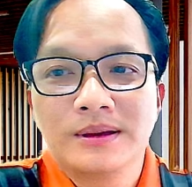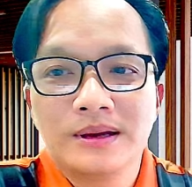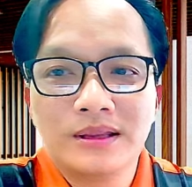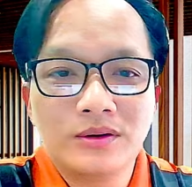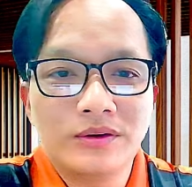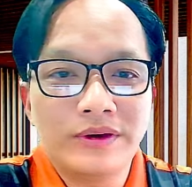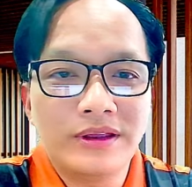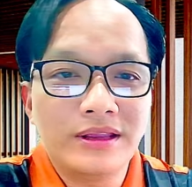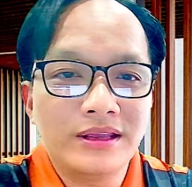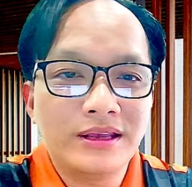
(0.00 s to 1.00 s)
À, thưa quý
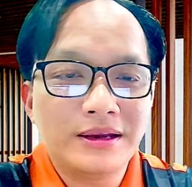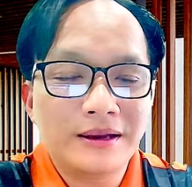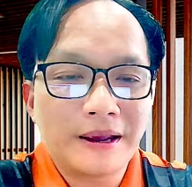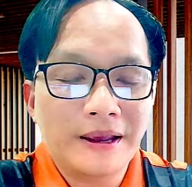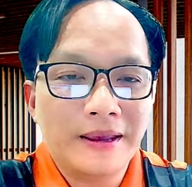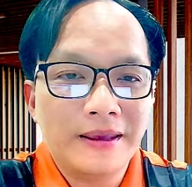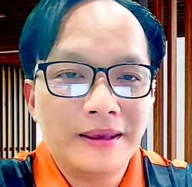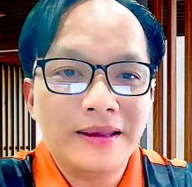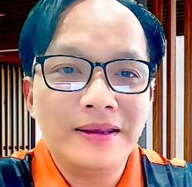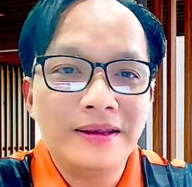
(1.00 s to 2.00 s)
vị thì à, ngày
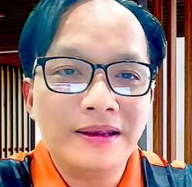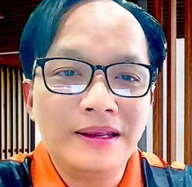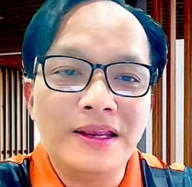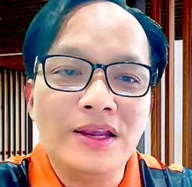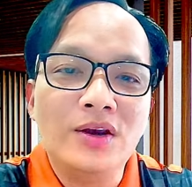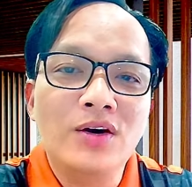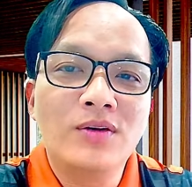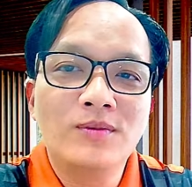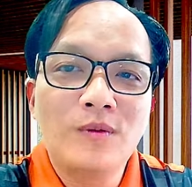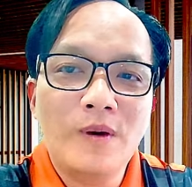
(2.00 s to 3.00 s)

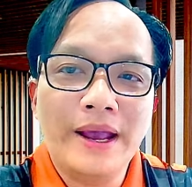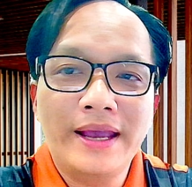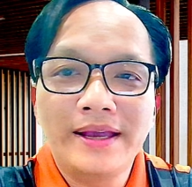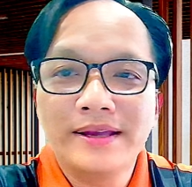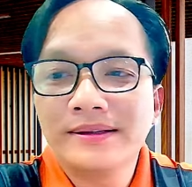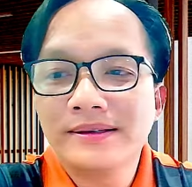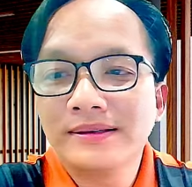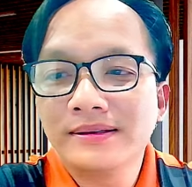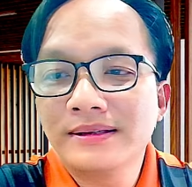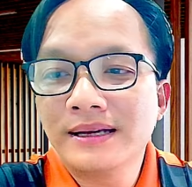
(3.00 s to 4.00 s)
hôm qua
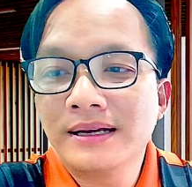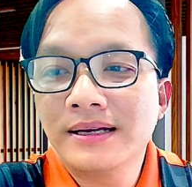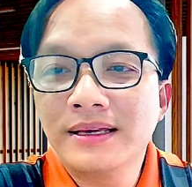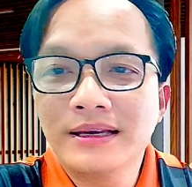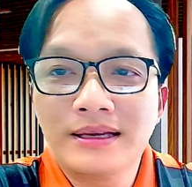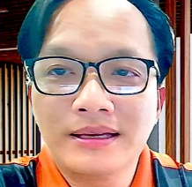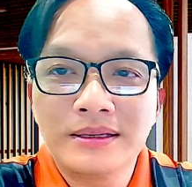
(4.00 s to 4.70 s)
các cái à,